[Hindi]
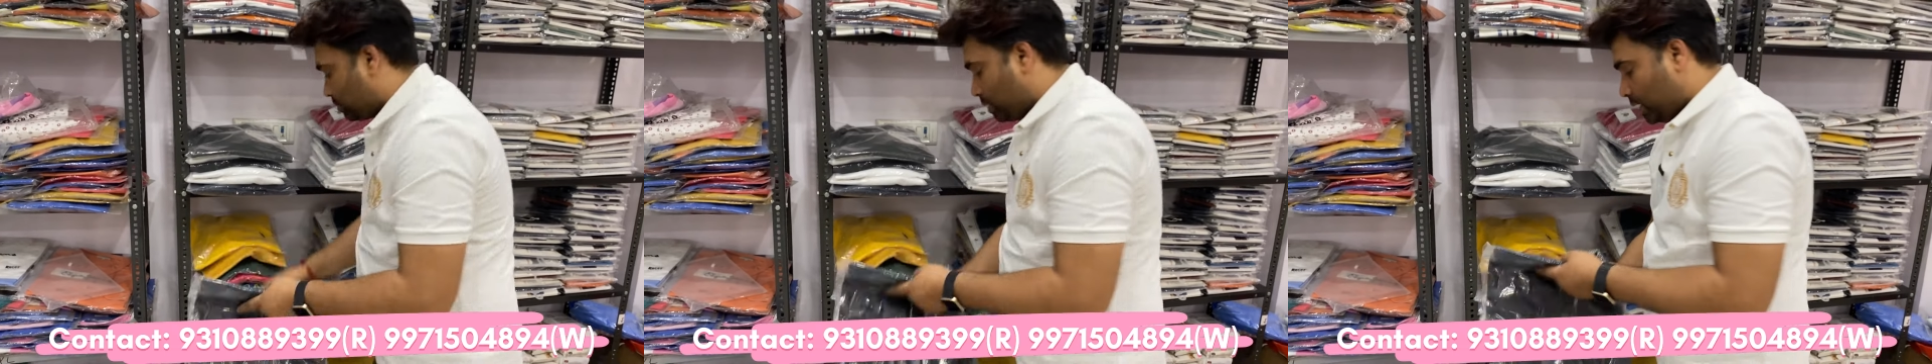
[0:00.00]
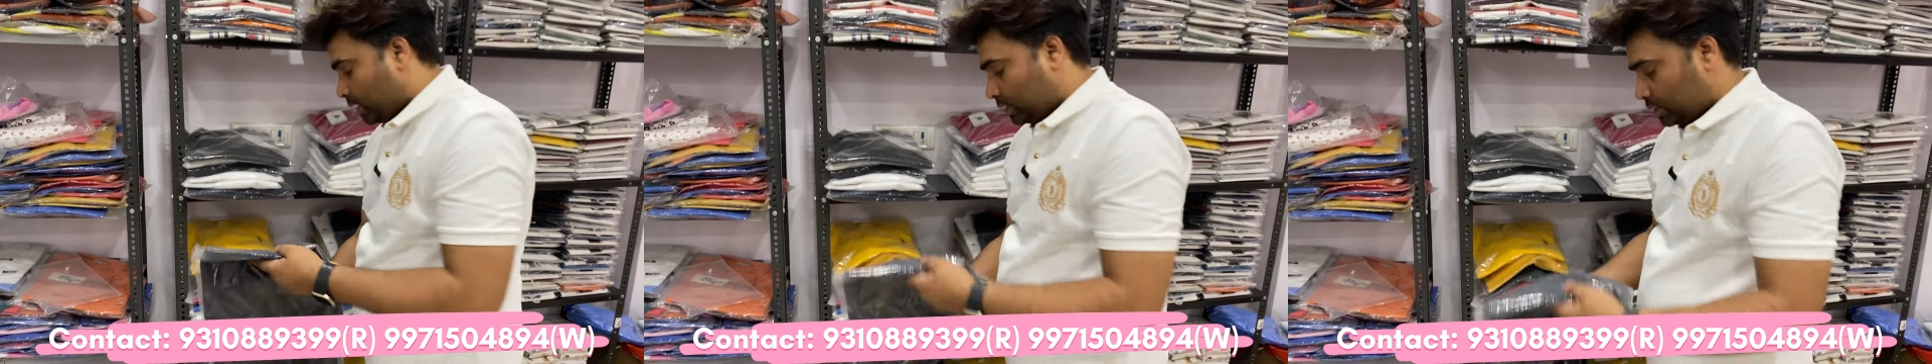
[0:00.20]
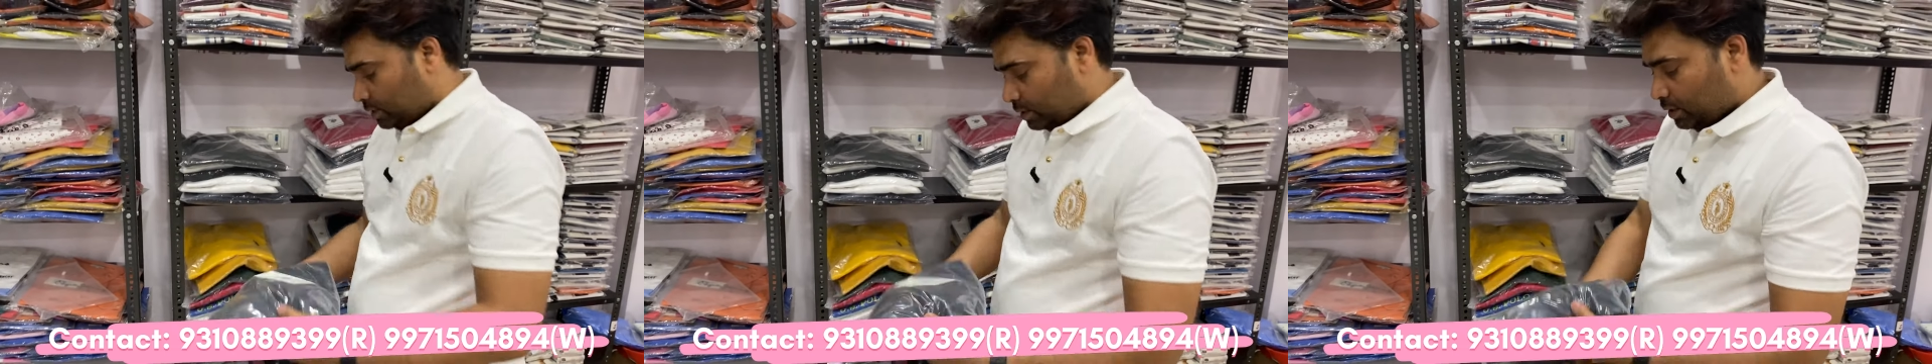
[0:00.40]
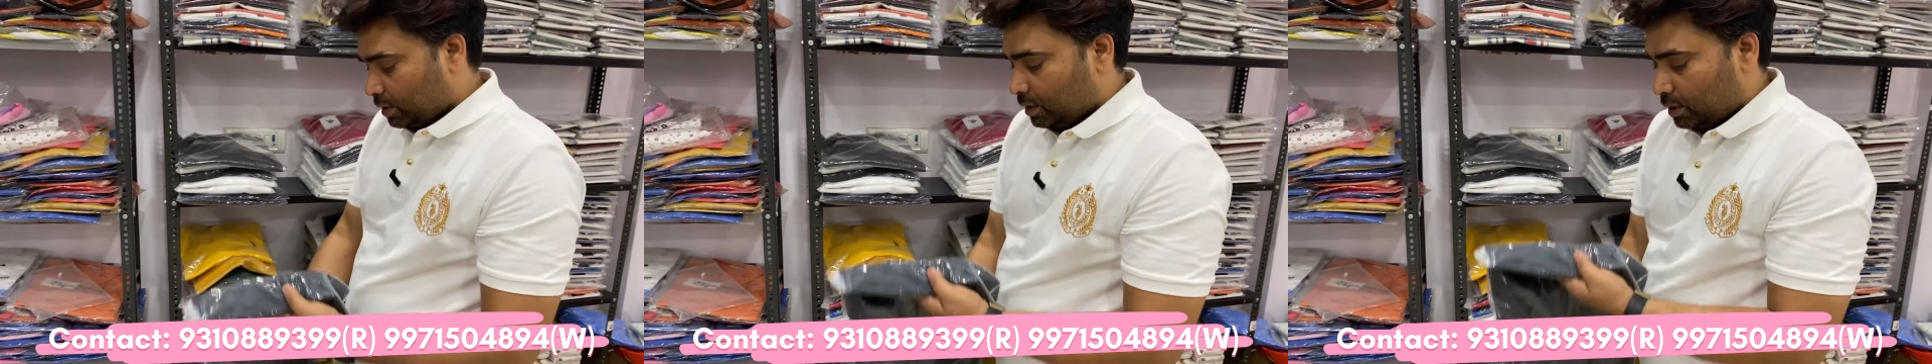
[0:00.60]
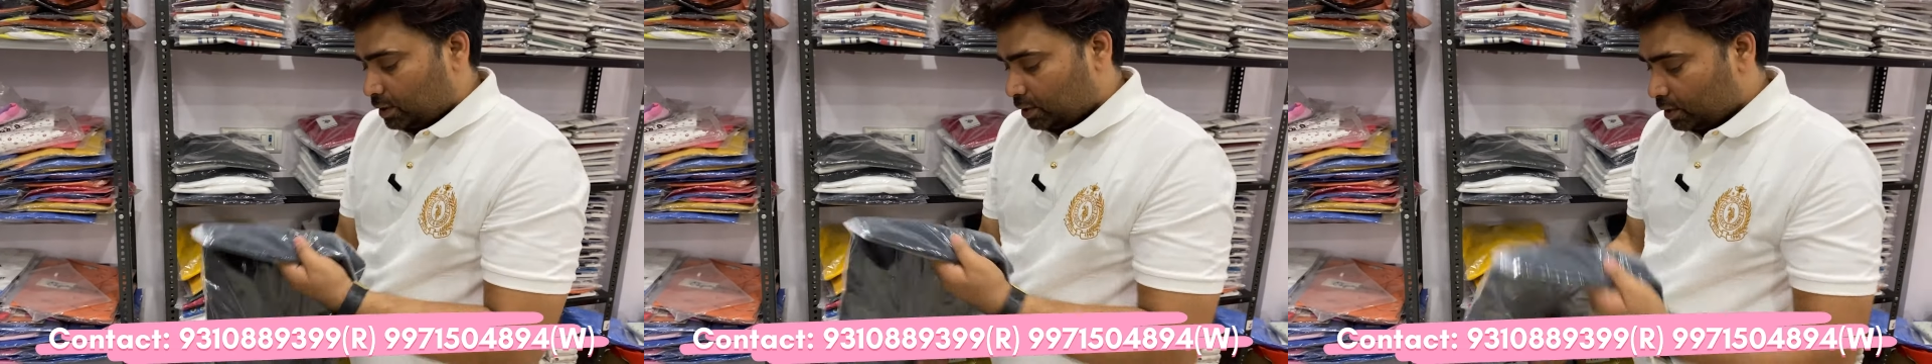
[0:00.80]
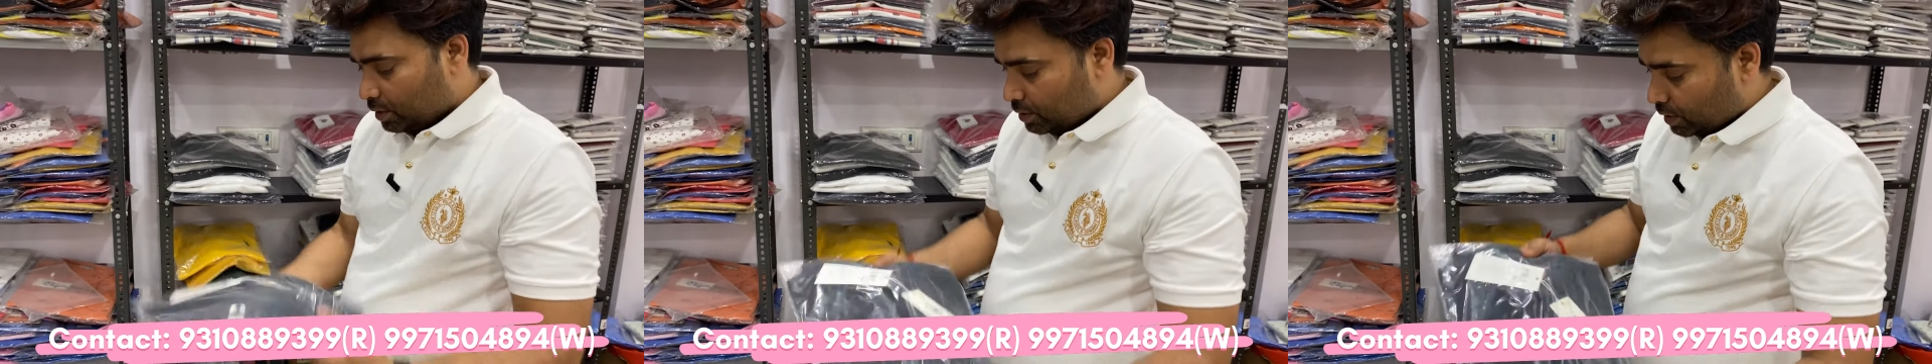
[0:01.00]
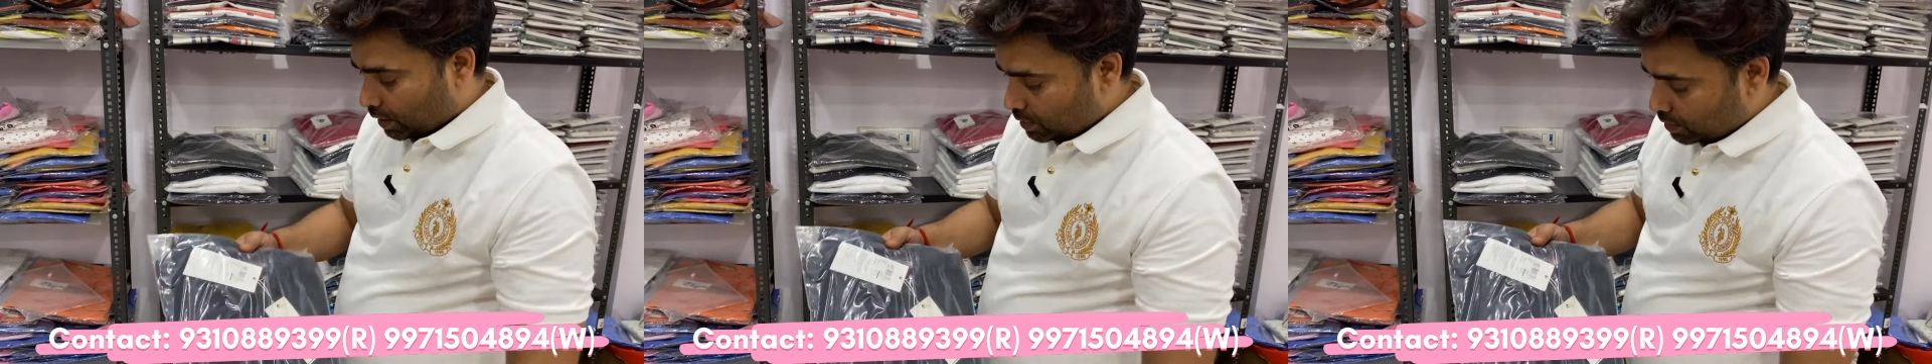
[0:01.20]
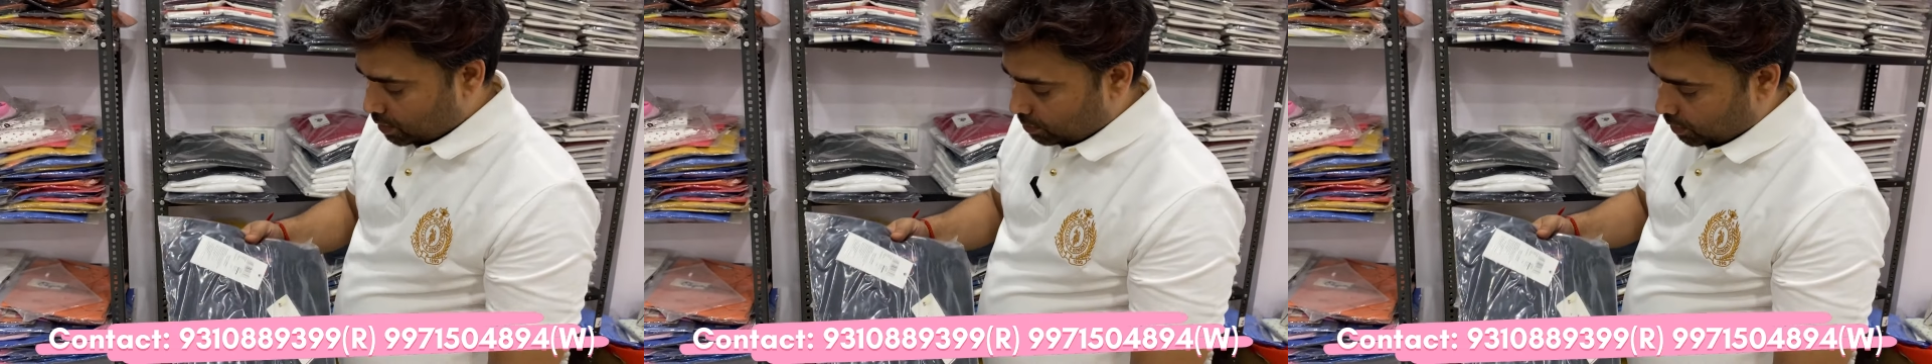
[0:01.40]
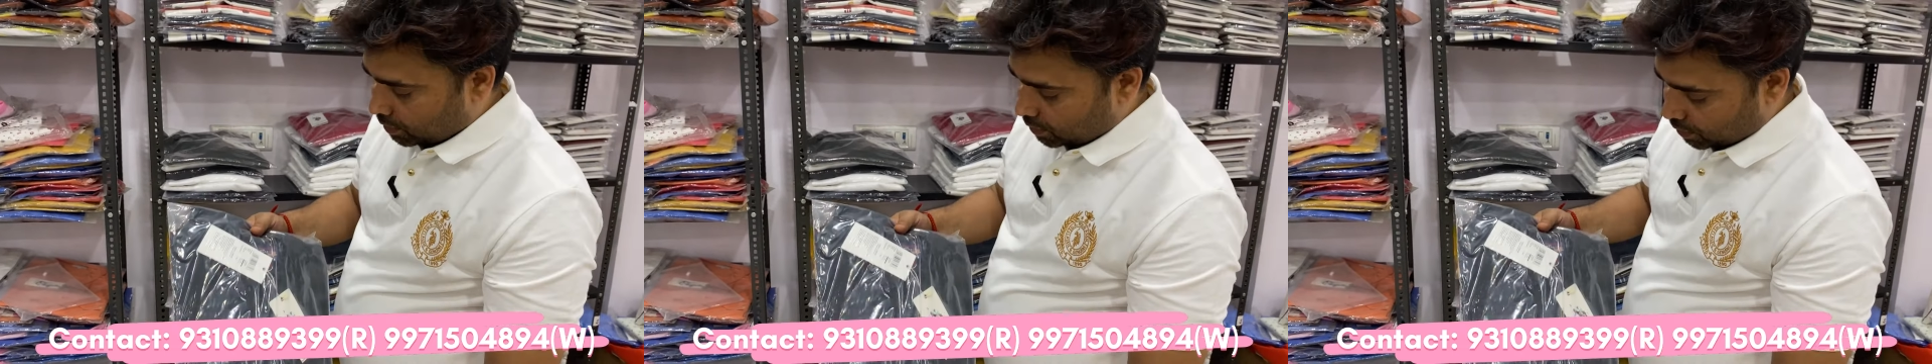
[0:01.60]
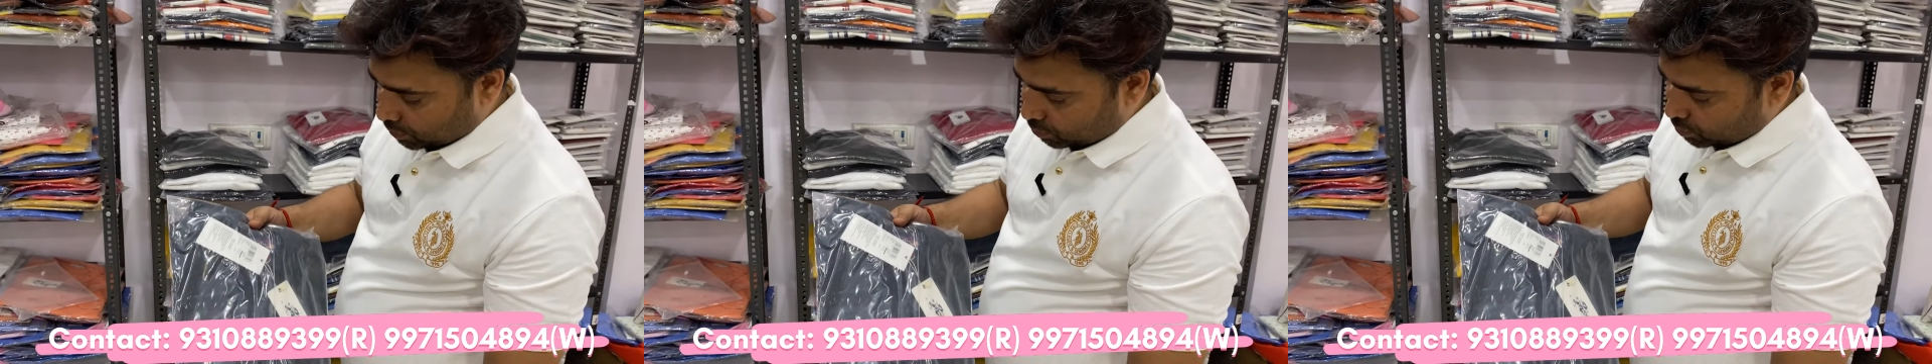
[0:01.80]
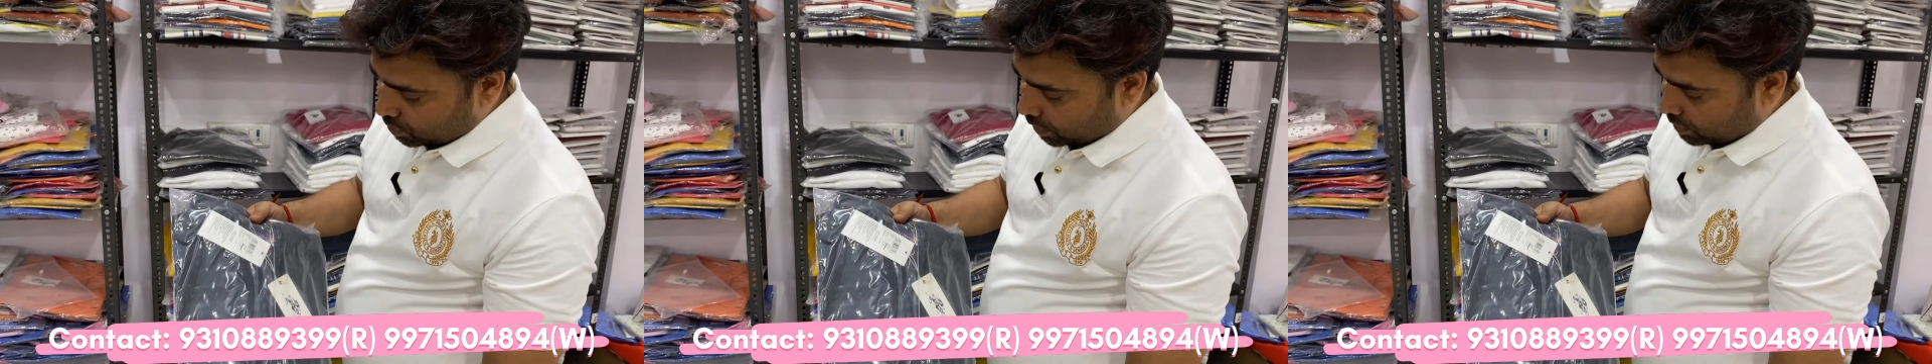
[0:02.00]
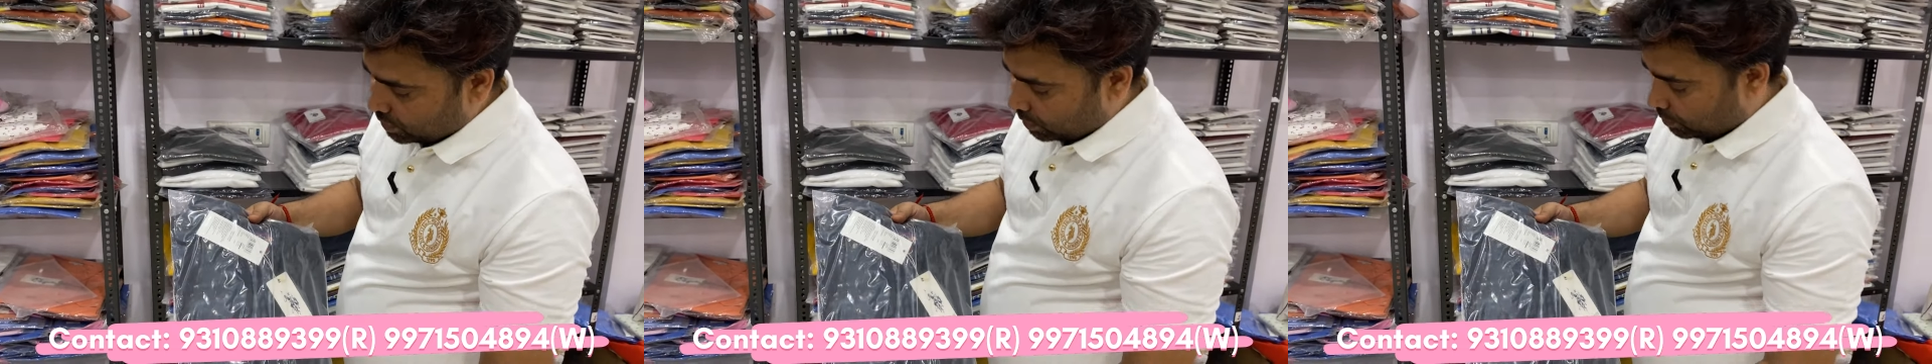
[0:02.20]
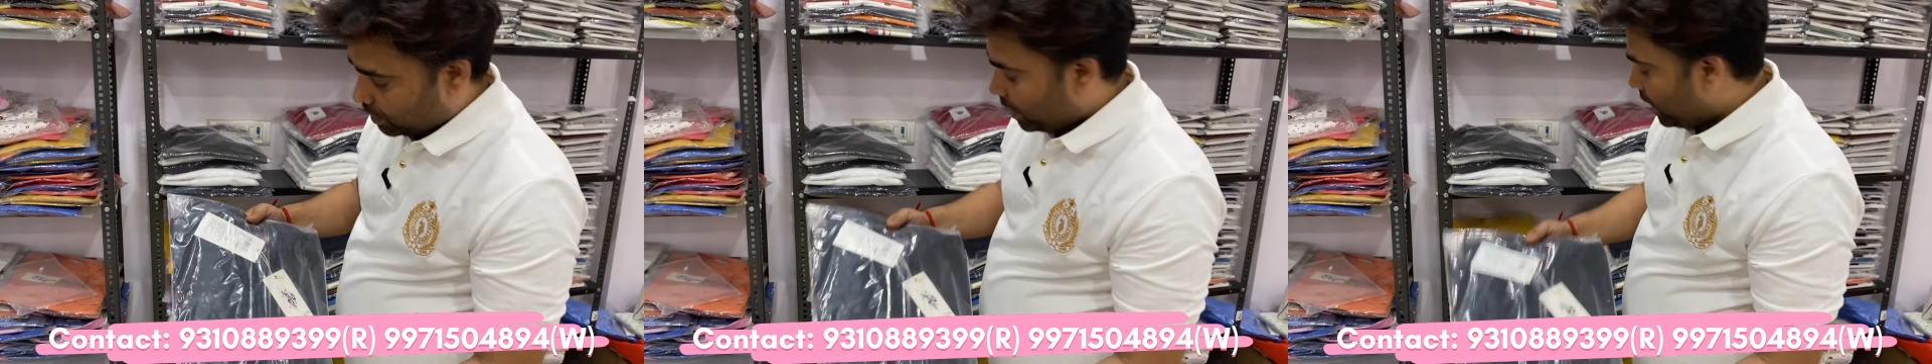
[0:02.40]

ब्लैक ये साइज़ की बात करें तो साइज़ आपका